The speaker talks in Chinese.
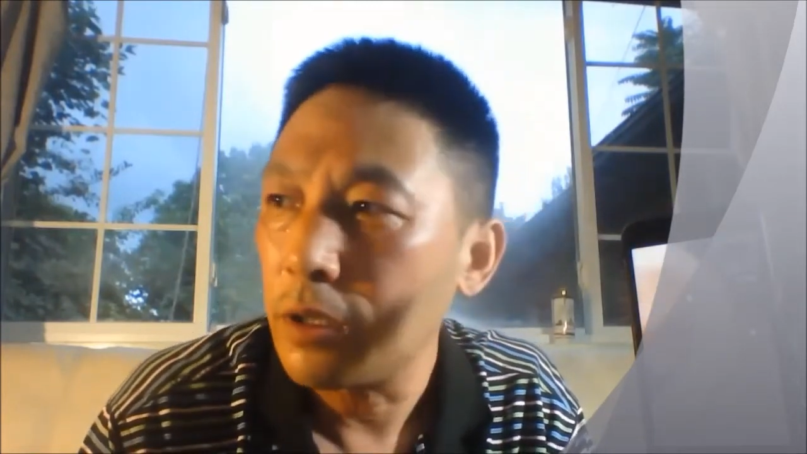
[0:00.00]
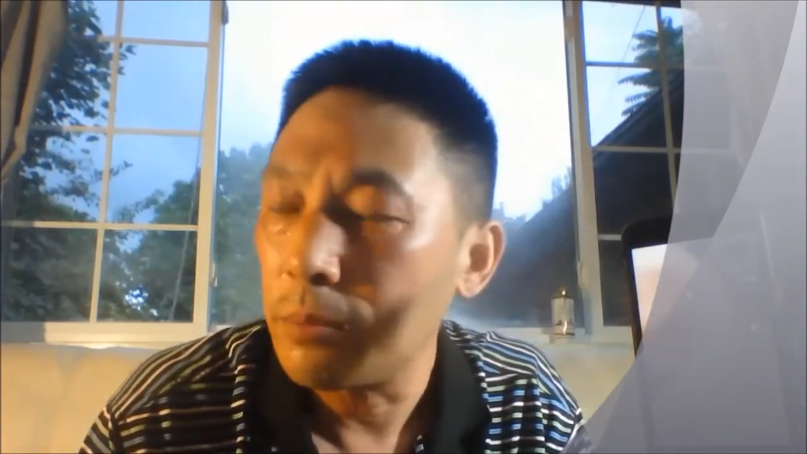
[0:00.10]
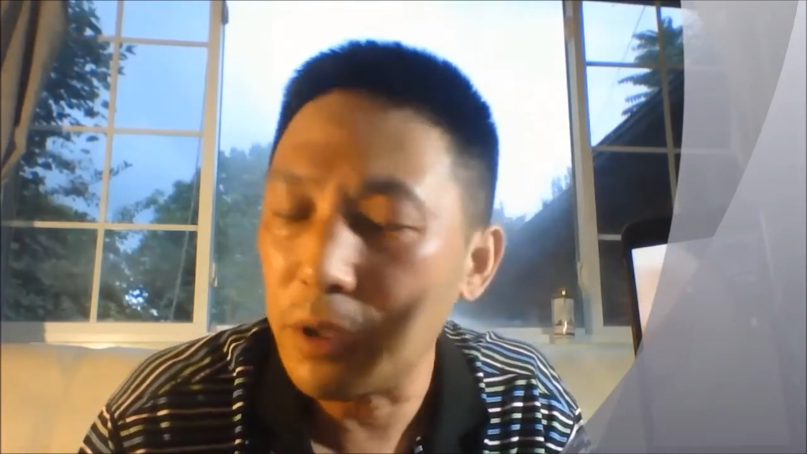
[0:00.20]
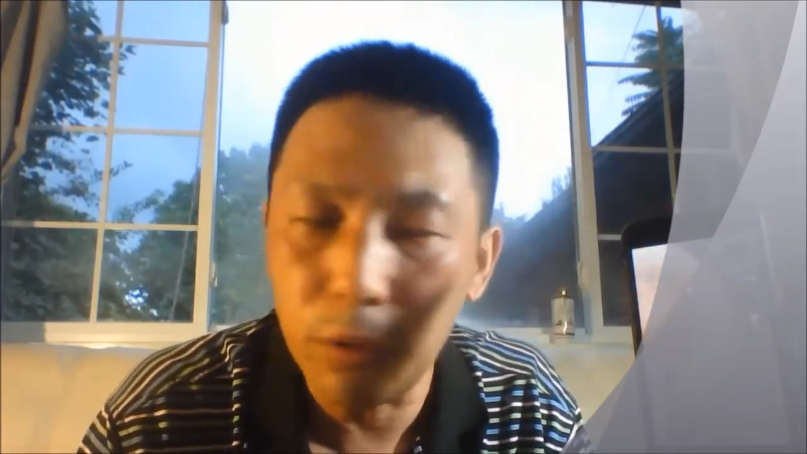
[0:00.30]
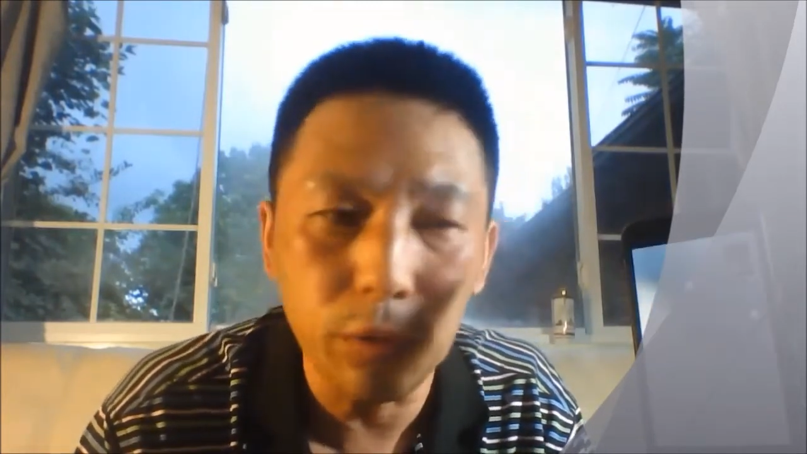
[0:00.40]

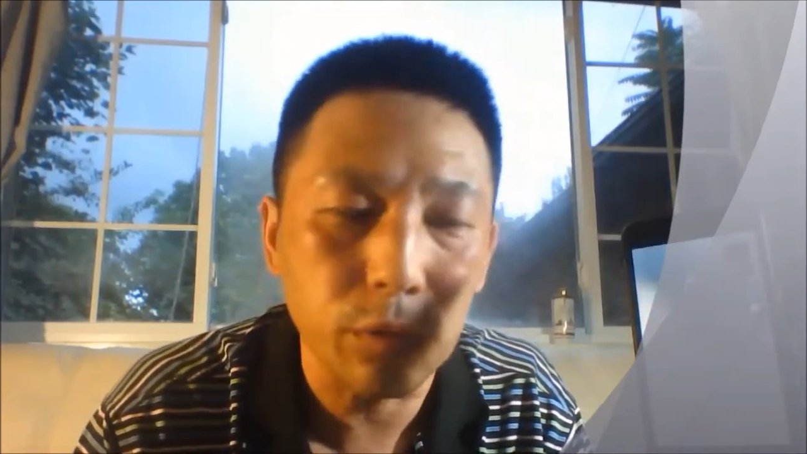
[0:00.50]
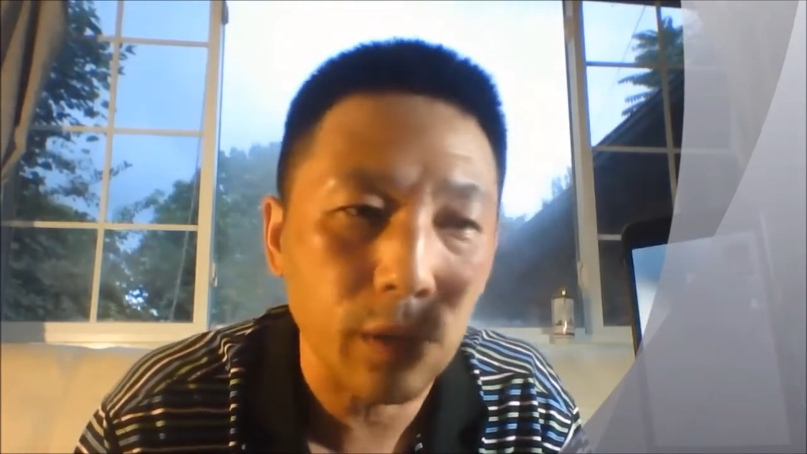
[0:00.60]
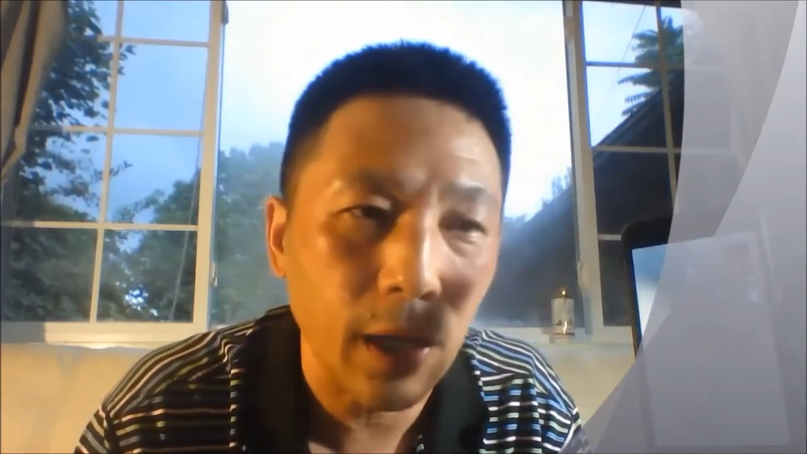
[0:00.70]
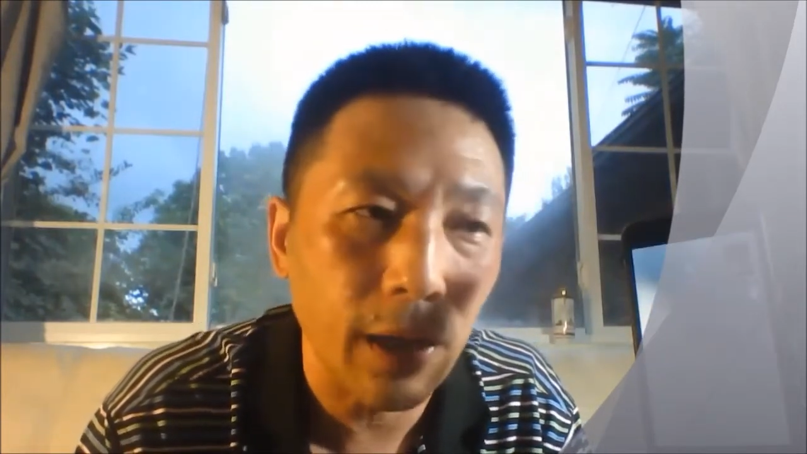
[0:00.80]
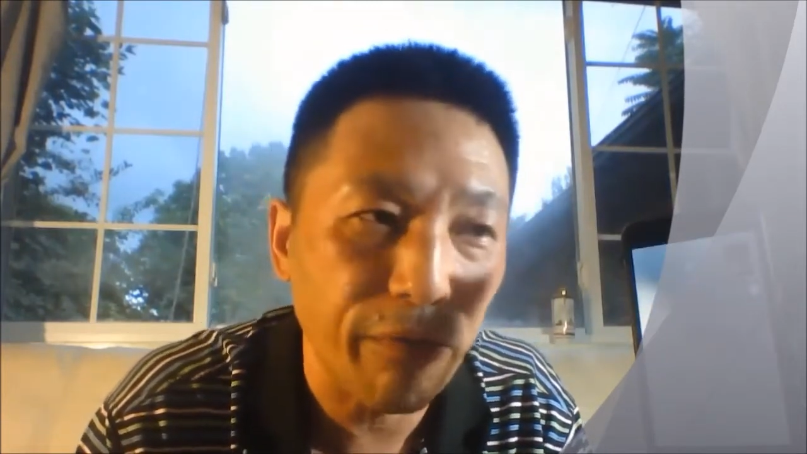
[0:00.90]
名誉
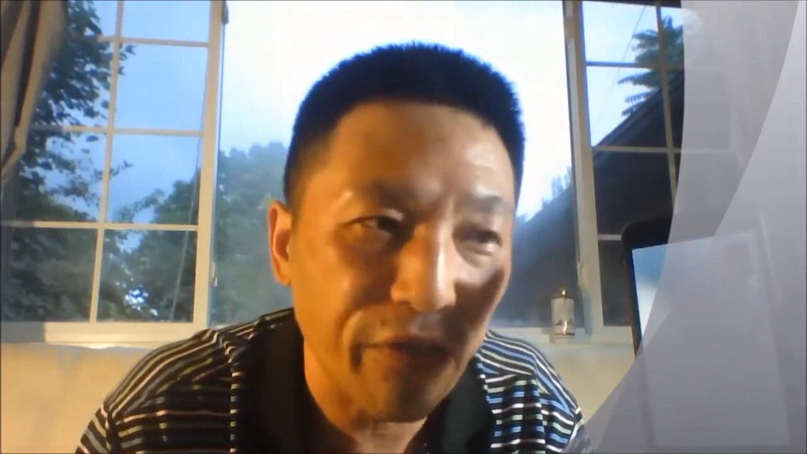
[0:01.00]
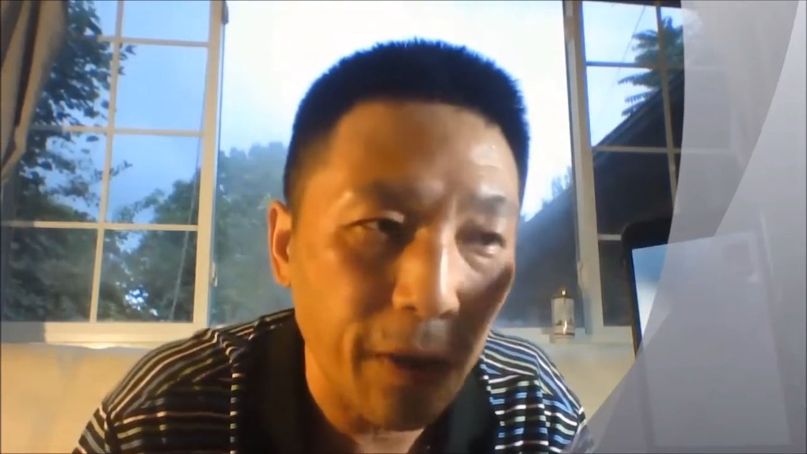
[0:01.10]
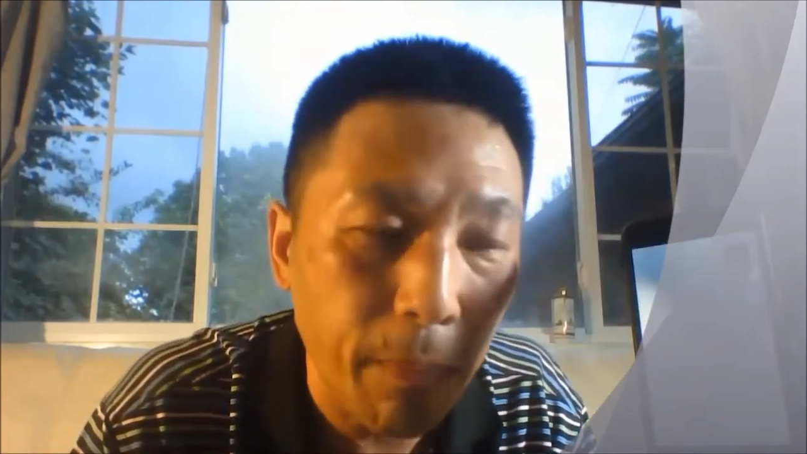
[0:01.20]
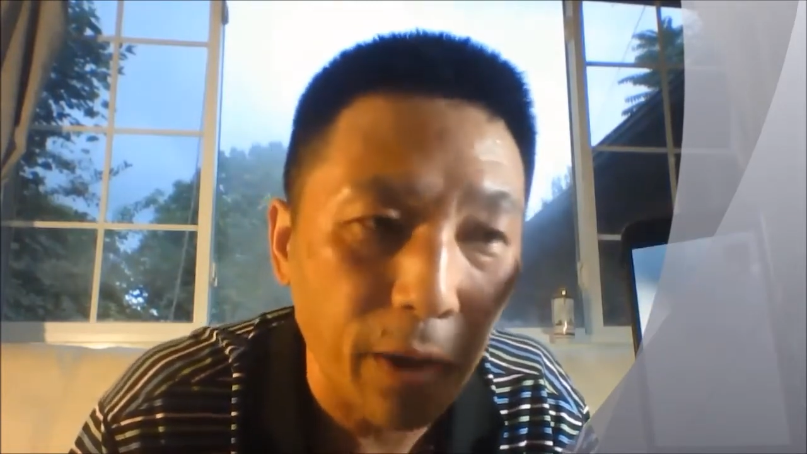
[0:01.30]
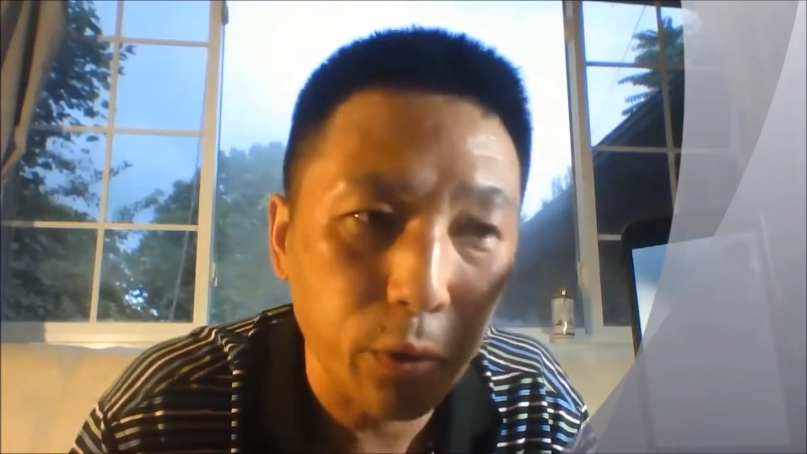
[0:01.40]
损害、
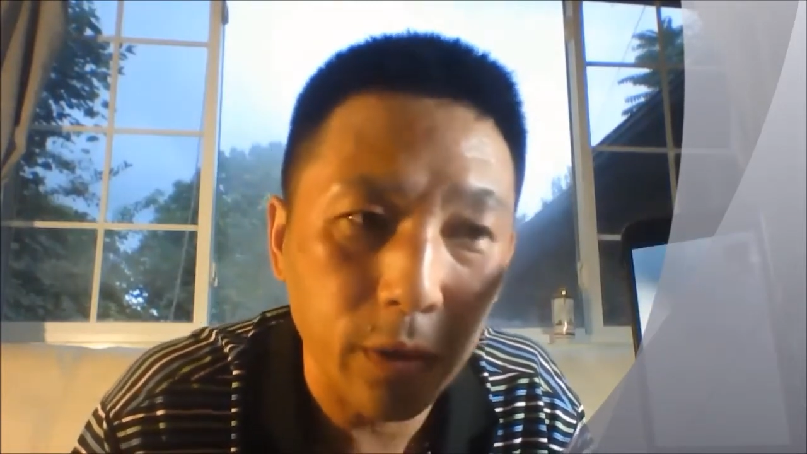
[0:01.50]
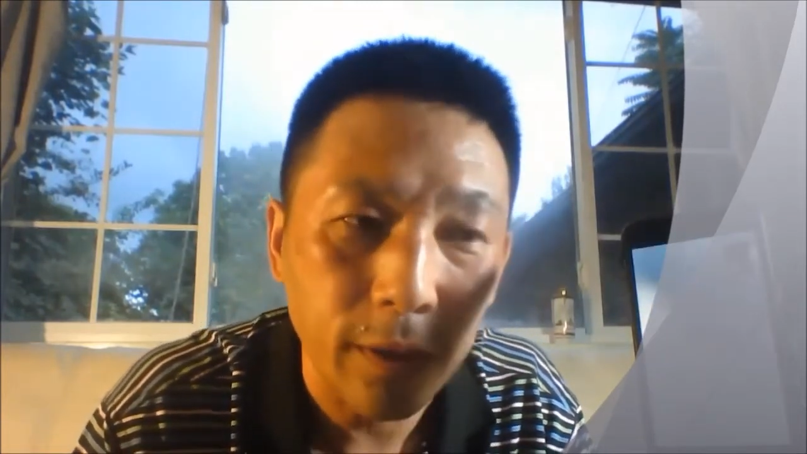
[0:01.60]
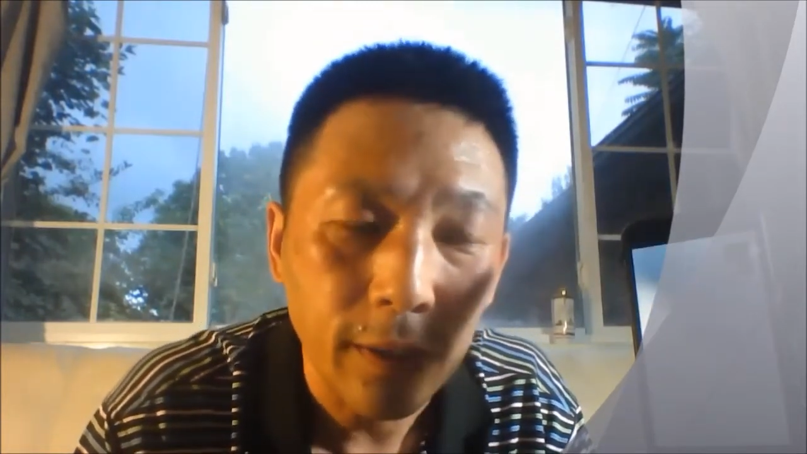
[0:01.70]
诽谤罪。